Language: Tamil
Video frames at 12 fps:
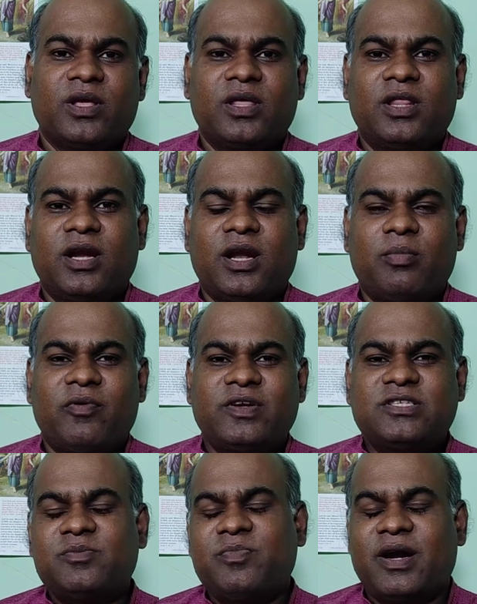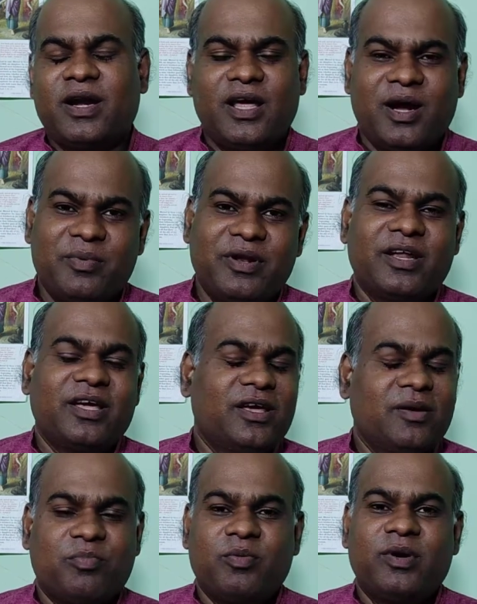இதில் நம்ம வெற்றி பெறல அப்படின்னு நீங்கள்
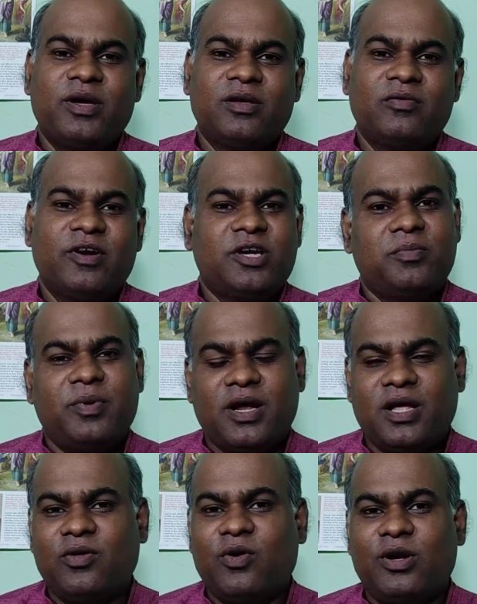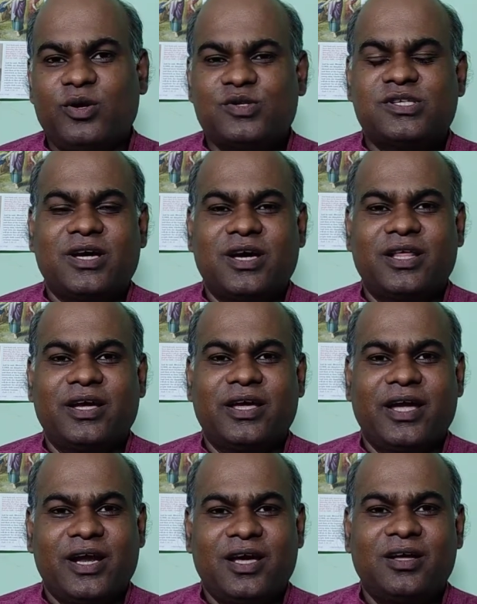எப்போவுமே வெற்றி பெறாதவர்கள் யோசிக்காதீங்க
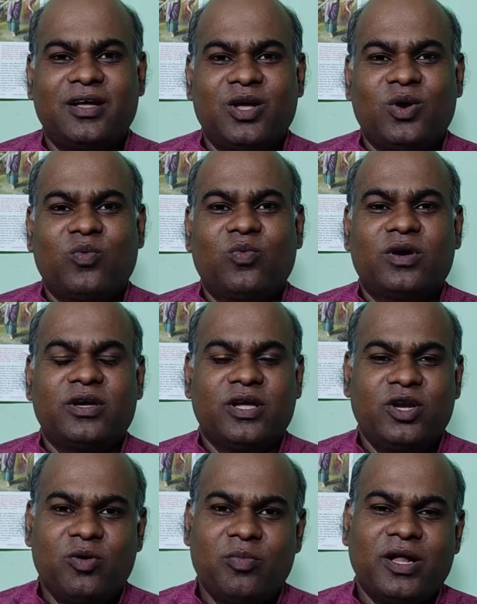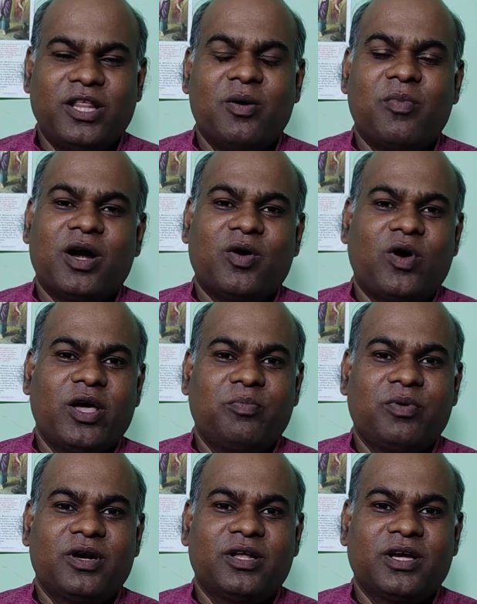ஏன்னா உங்களுக்கு இன்னும் அதிகமான
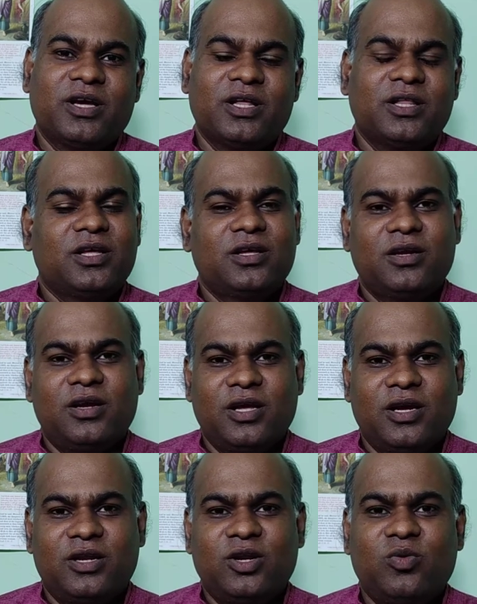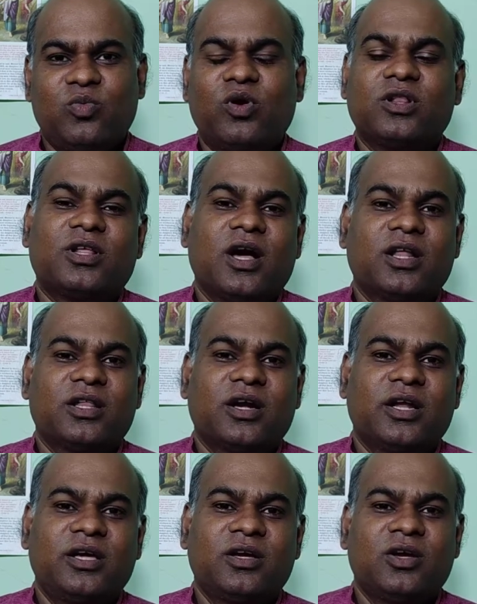வாய்ப்புகள் இருக்கிறது நீங்கள் இன்னும் உங்கள்
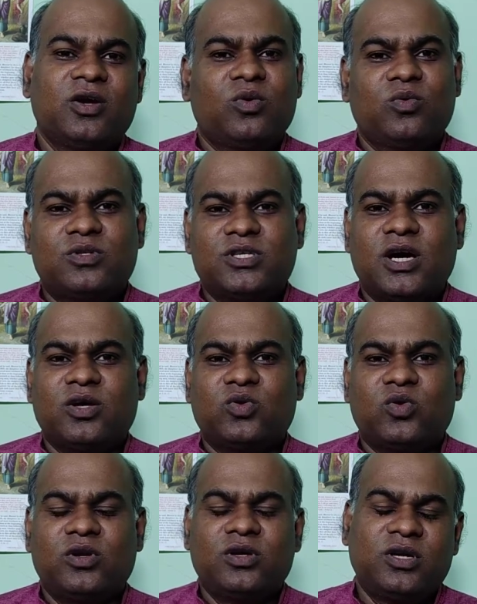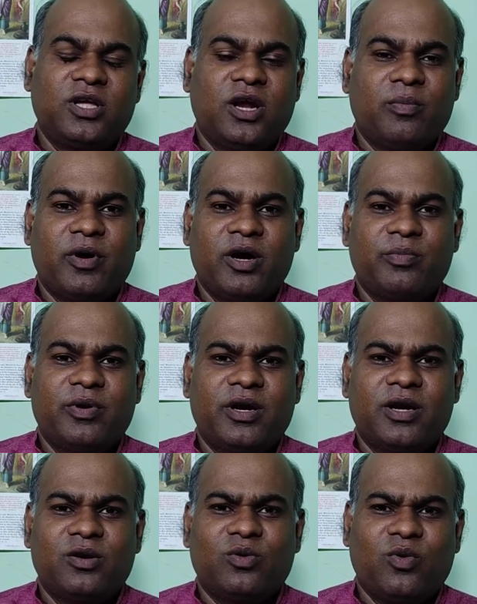தாளந்துகளை உற்சாகத்தோடு நீங்கள் பங்கு
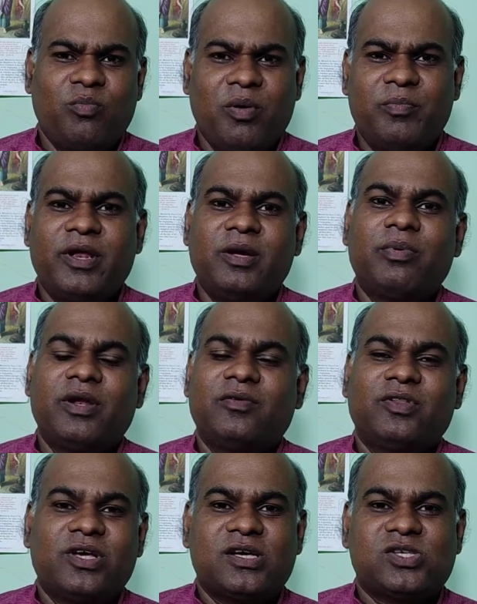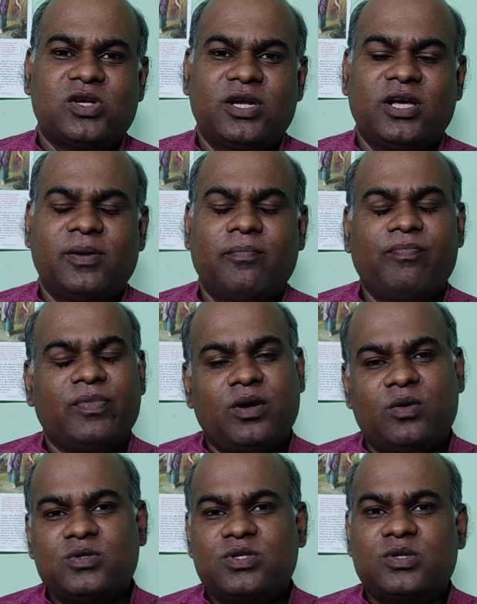பெறுங்கள் ரொம்ப பெரிய பெரிய வித்தியாசம் இல்லை
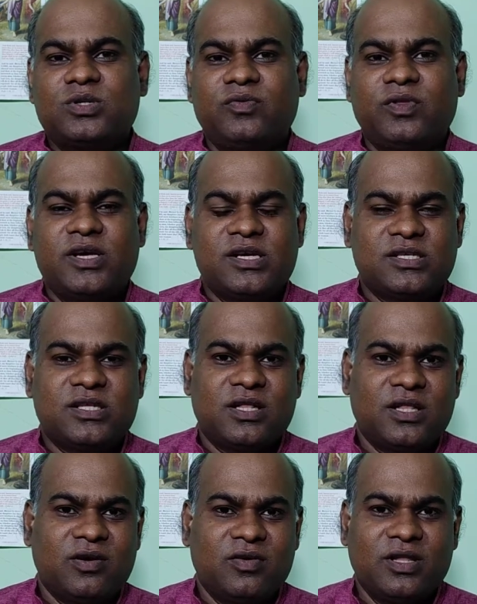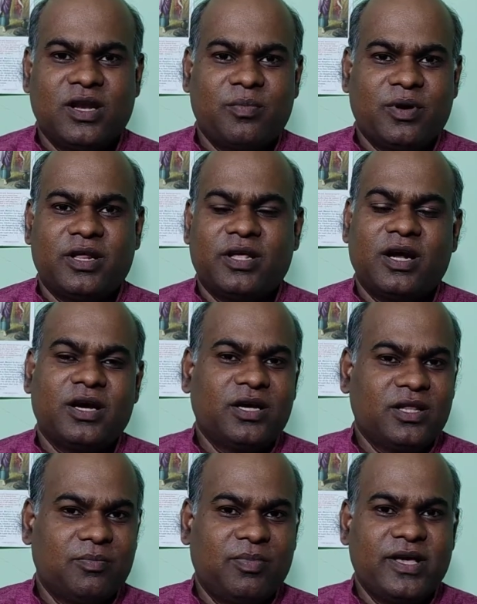கொஞ்சம் கொஞ்சம் வித்தியாசத்தில் தான் வந்து என்ன பண்ணியிருக்காங்க
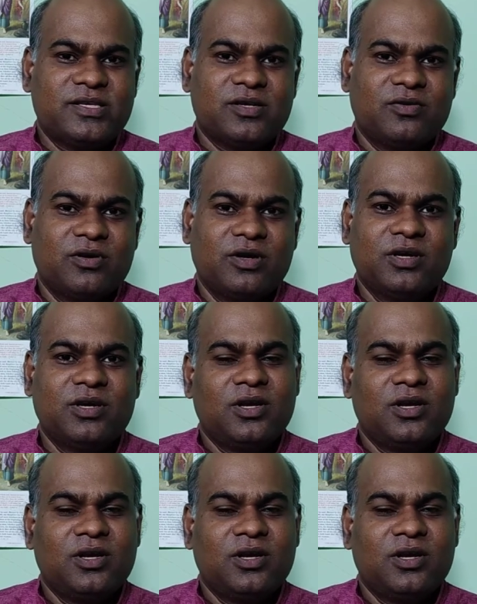அந்த பிளேஸ் அவங்க